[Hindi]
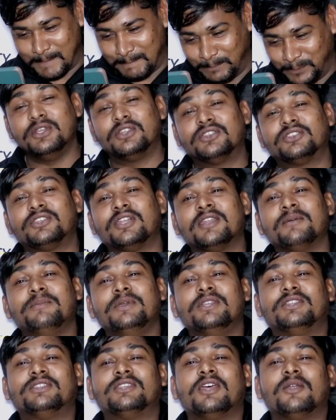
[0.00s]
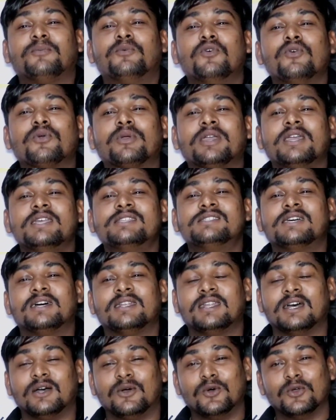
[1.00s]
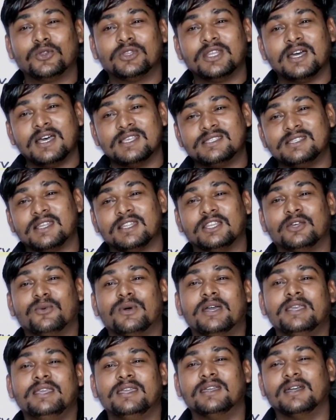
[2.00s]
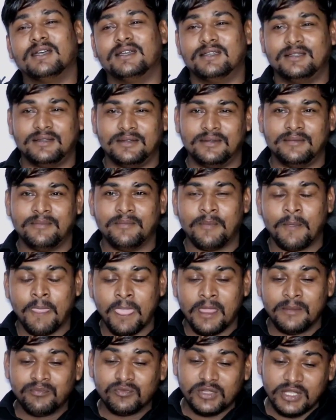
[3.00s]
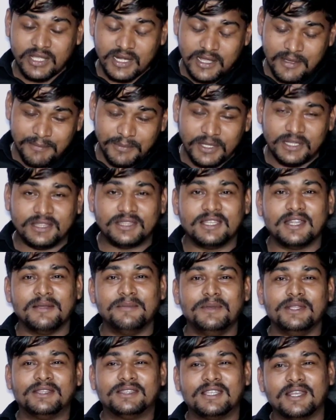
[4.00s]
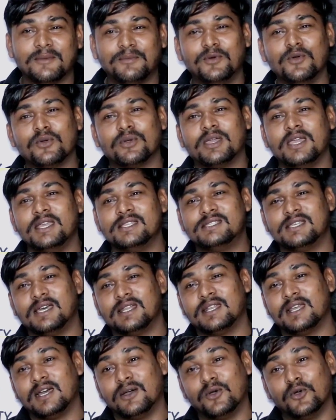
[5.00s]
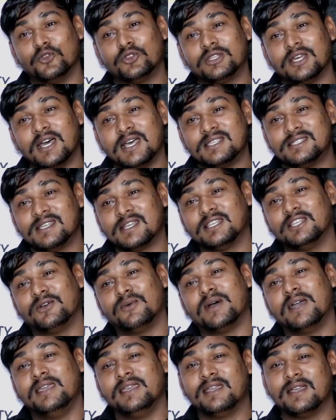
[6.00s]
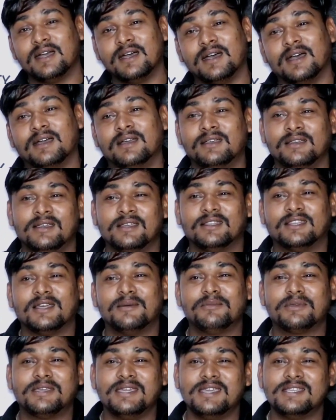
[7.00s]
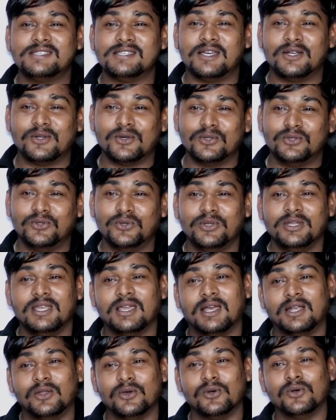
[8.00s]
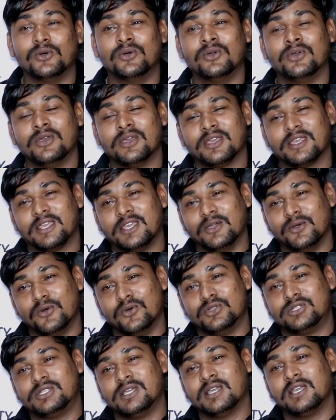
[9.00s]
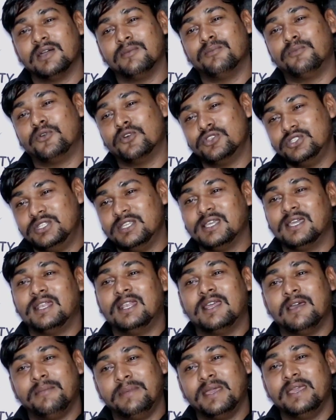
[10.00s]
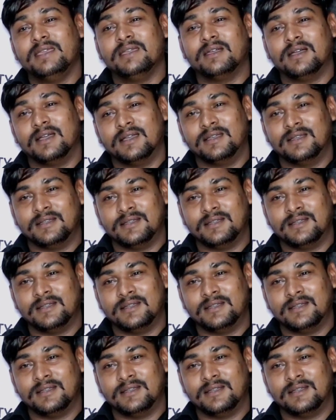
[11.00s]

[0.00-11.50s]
भीतर भीतर फूके जाना होता असर दवाई का कि रे भीतर भीतर फूके जाना होता असर दवाई का तम के जानो दुनिया आड़ो के हो सरगम फौजी गलना ब्याईगा